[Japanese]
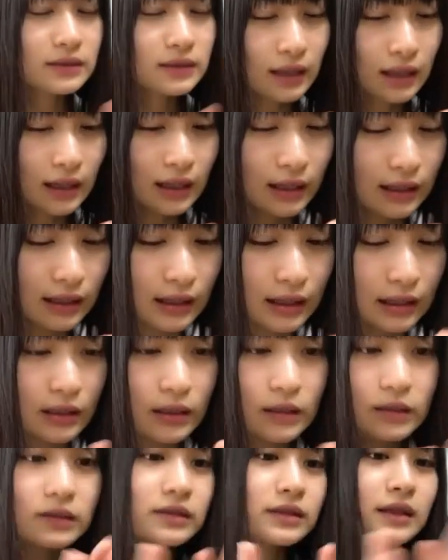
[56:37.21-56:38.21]
ありがとうご
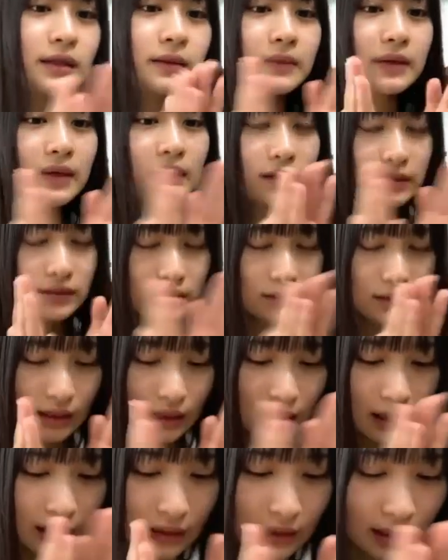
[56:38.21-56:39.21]
ざいますあ
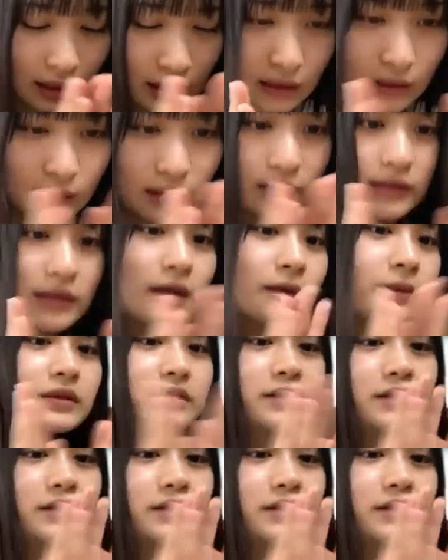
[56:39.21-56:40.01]
りがとうございますよ